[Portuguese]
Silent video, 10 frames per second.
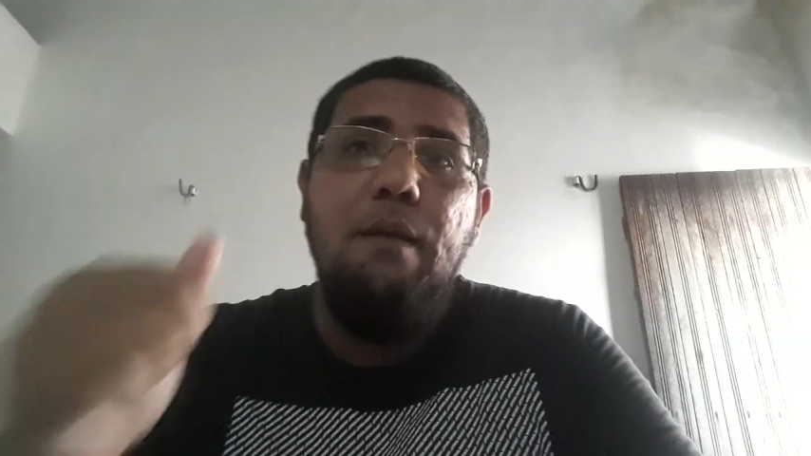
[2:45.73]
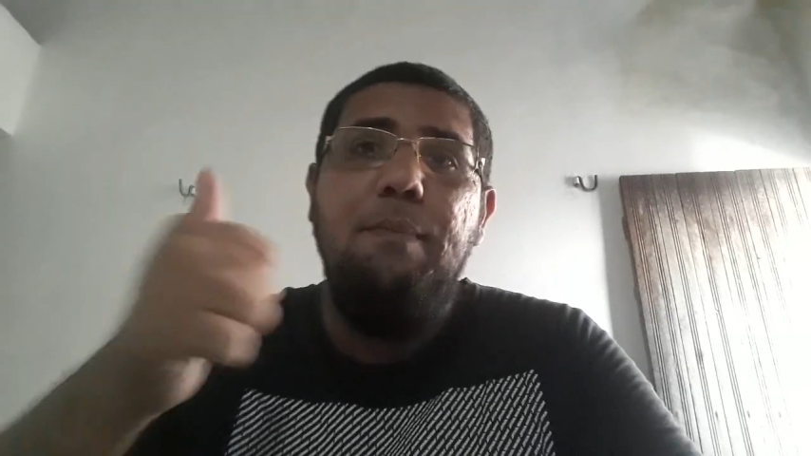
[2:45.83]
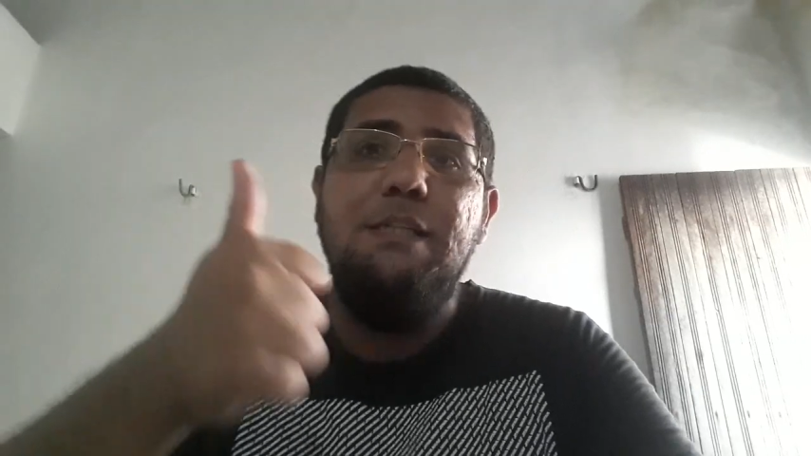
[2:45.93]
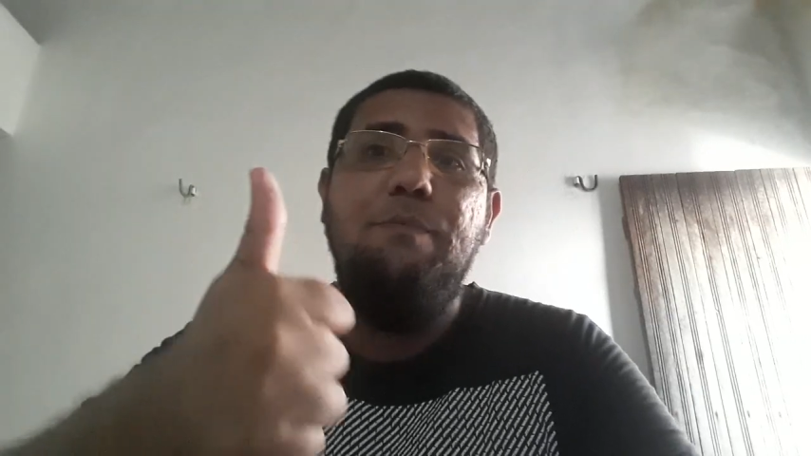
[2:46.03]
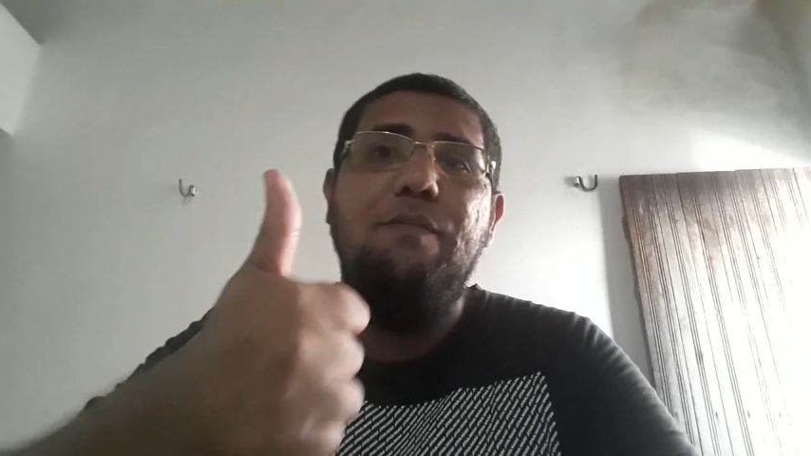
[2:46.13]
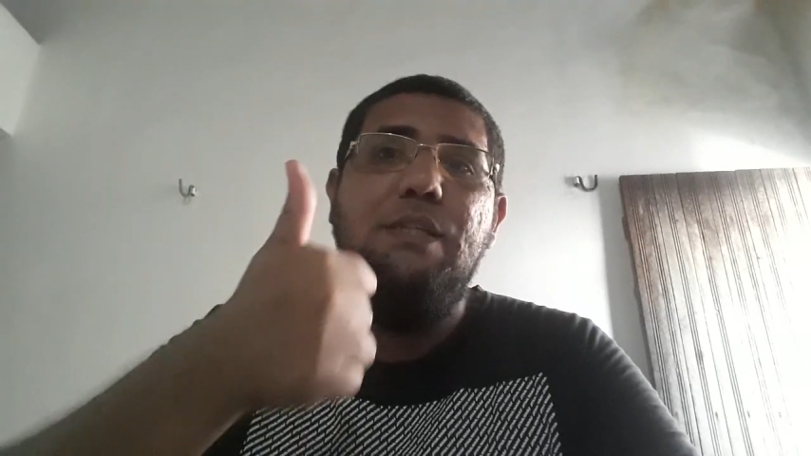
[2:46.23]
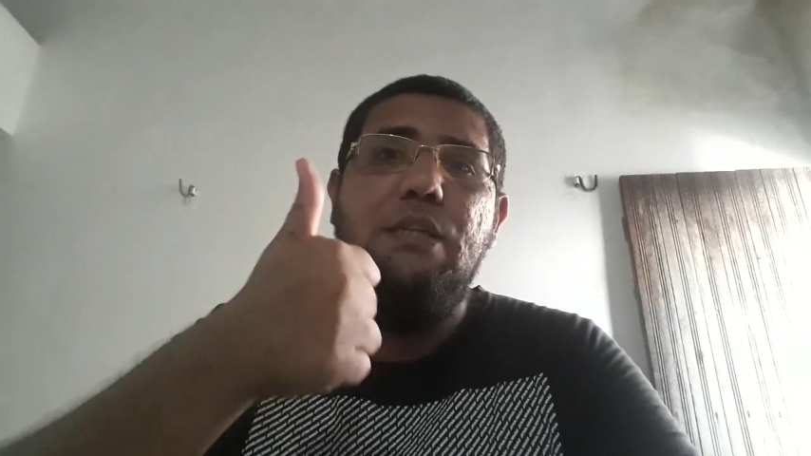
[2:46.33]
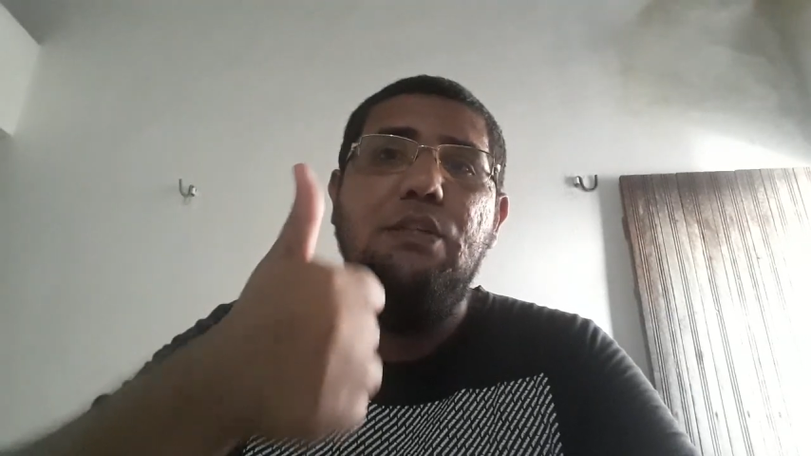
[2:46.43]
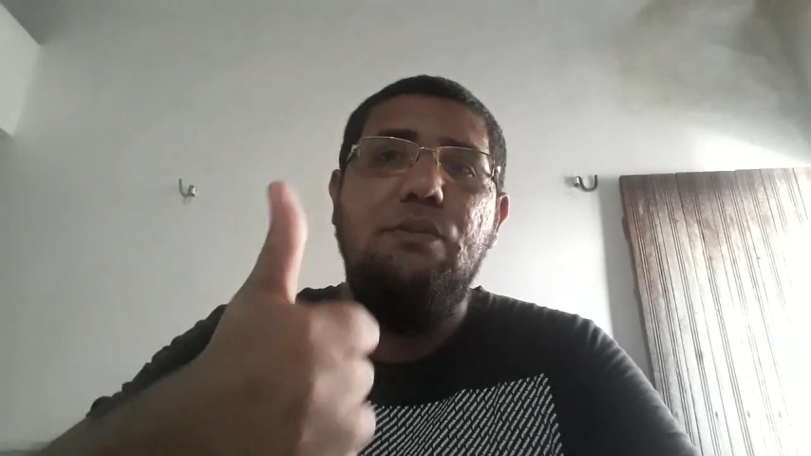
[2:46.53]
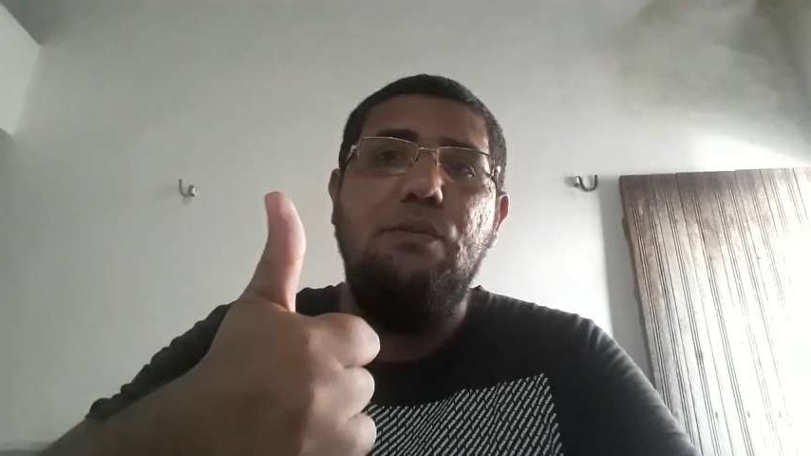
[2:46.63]
Peço para você
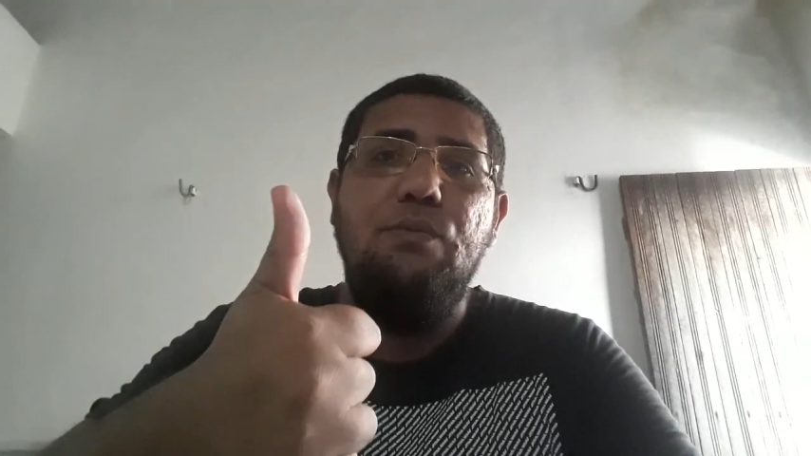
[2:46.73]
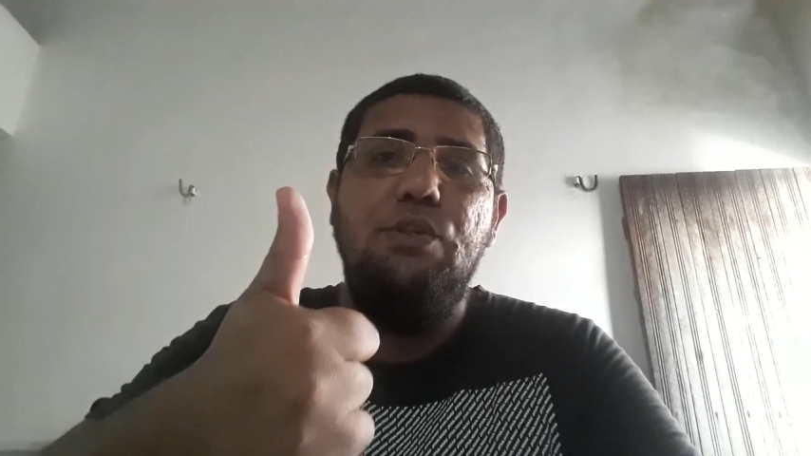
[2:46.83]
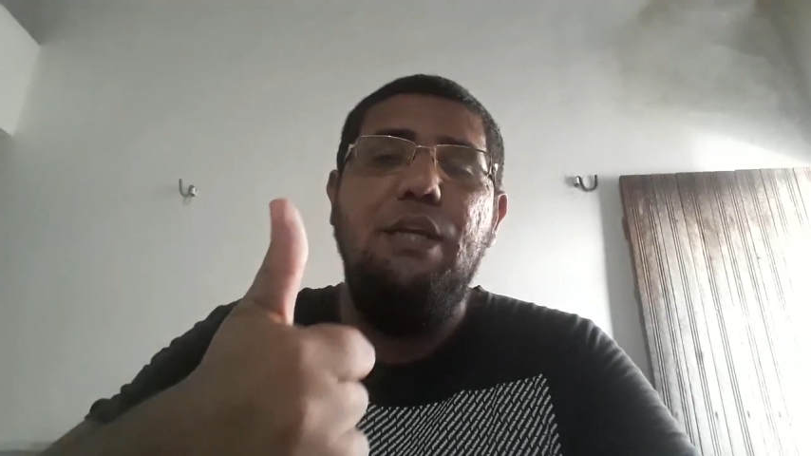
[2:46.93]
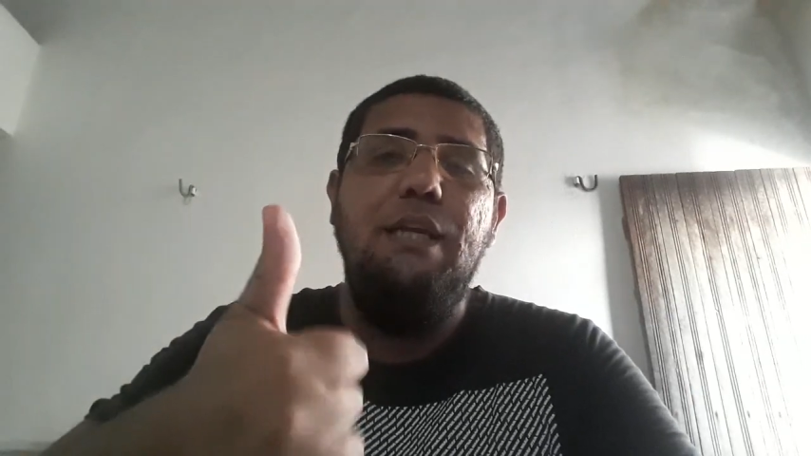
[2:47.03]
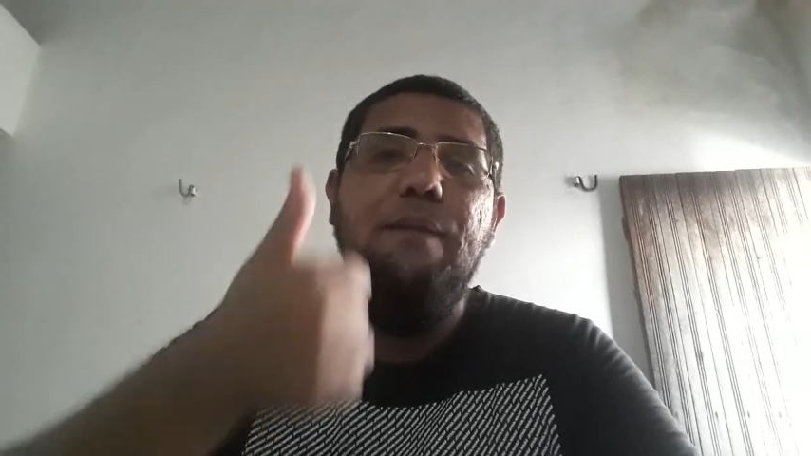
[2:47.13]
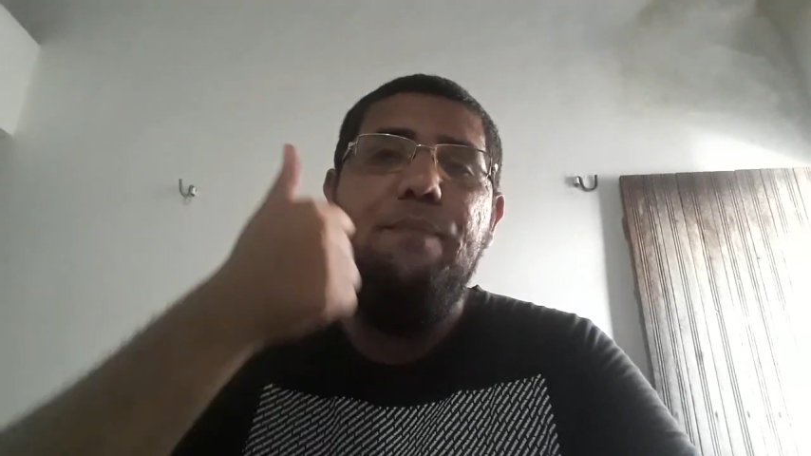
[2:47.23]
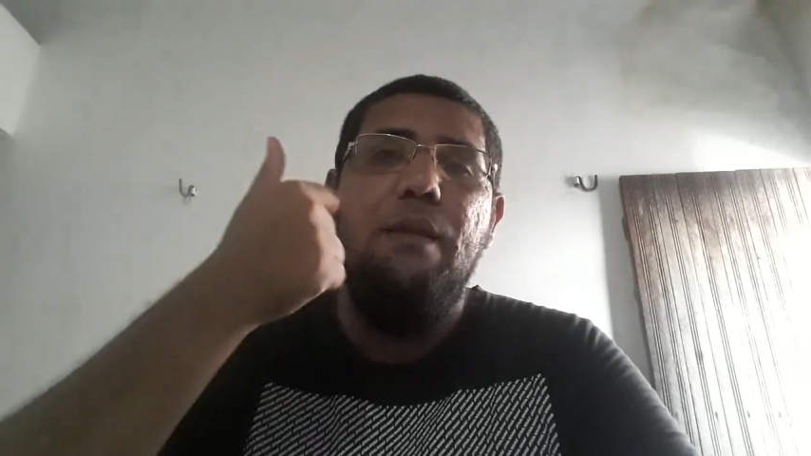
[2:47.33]
deixar o seu gostei,